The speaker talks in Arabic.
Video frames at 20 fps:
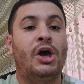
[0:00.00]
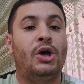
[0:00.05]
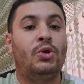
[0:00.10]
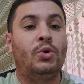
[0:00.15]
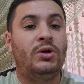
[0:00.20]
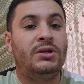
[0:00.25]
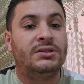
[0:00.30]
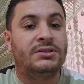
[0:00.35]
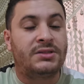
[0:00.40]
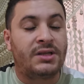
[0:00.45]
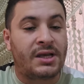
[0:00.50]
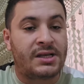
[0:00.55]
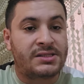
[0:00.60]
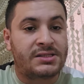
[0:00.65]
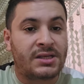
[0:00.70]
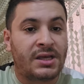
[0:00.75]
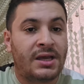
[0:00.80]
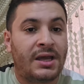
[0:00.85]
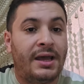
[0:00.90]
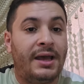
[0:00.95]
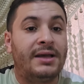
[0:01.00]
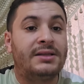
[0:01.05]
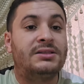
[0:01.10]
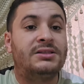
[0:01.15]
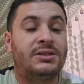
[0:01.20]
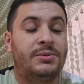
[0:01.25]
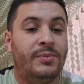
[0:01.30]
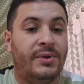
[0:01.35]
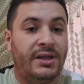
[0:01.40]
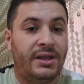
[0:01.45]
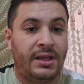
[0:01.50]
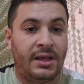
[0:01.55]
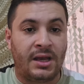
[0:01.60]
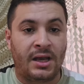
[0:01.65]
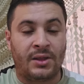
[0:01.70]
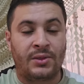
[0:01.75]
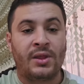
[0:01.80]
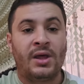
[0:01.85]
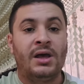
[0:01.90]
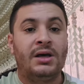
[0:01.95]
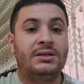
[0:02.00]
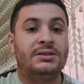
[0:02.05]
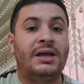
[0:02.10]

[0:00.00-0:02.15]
روح نتاس الثمانيات